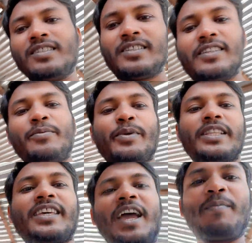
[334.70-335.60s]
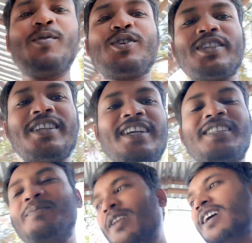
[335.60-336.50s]
सीधे मिलते हैं आप लोग से
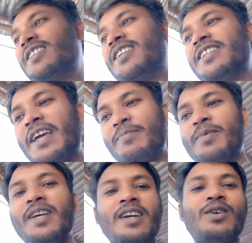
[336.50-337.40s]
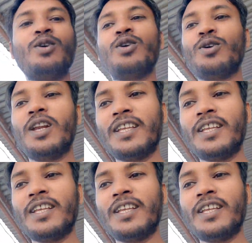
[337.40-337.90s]
एकदम लंच के टाइम में ओ हो